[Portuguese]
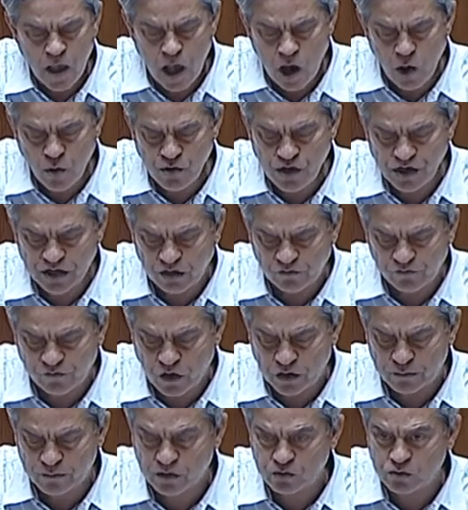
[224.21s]
a única
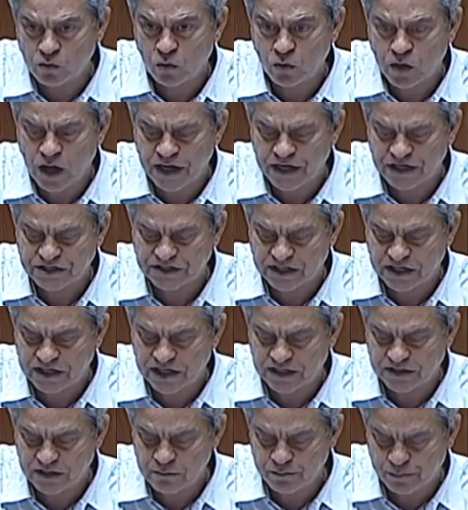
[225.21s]
forma de colocar esta
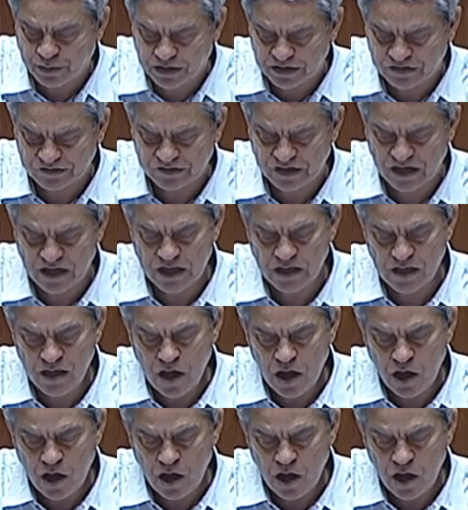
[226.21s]
grande empresa